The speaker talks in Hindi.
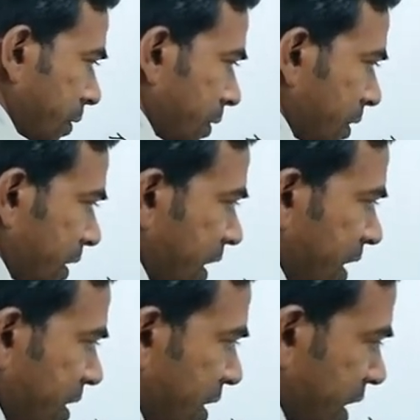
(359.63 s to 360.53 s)
सी
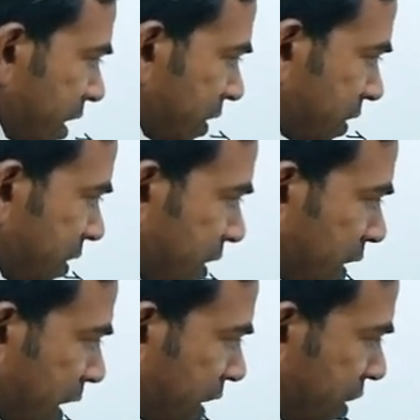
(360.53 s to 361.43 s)
एस थ्री सी
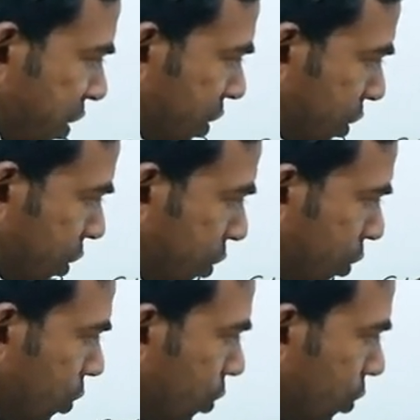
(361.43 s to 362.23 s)
एच टू